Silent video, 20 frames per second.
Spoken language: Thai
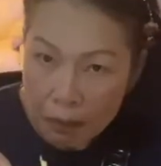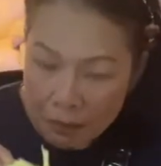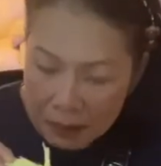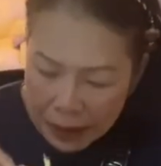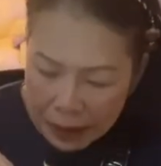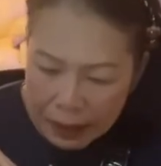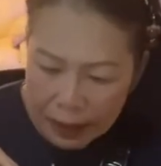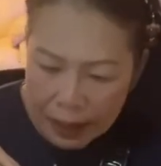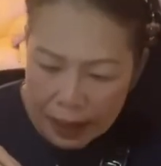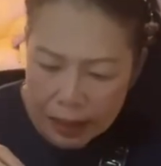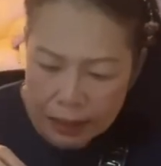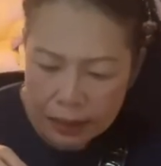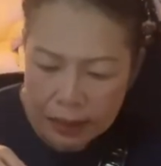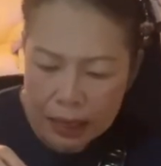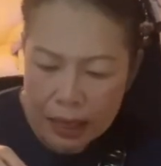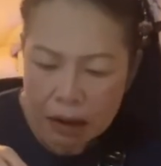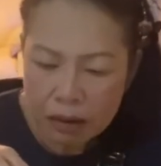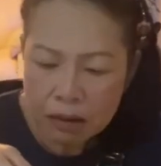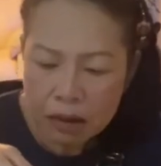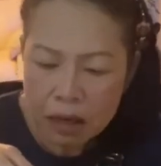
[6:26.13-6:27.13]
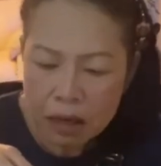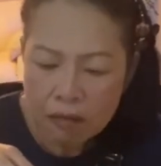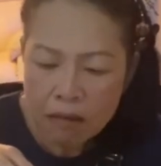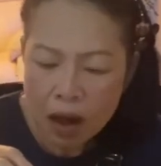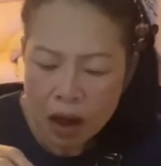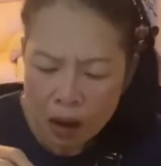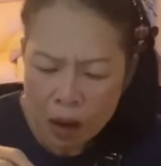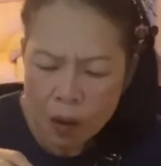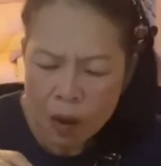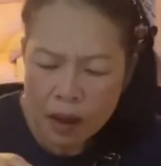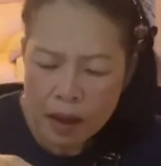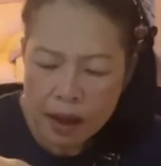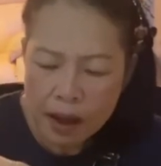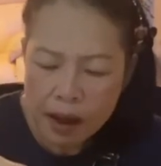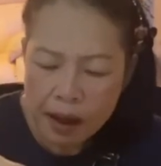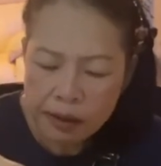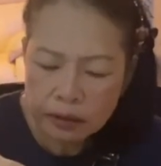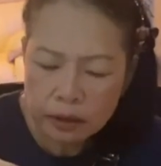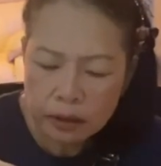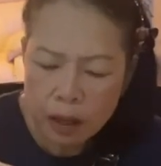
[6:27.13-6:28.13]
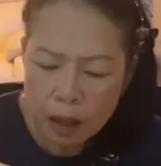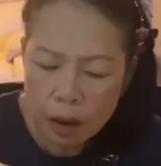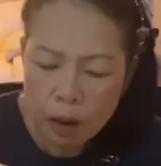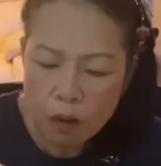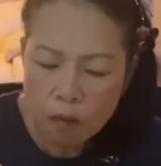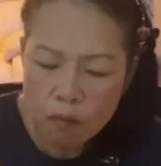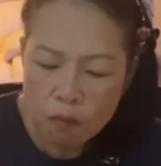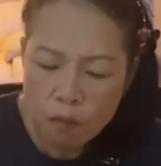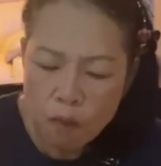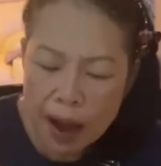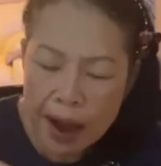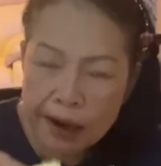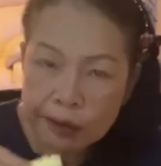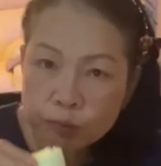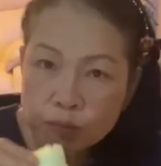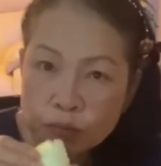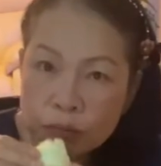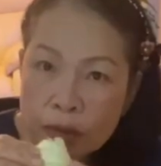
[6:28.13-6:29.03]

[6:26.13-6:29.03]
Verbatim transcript: ถักกัดแก้วเนี่ยอร่อยค่ะ กรอบหวาน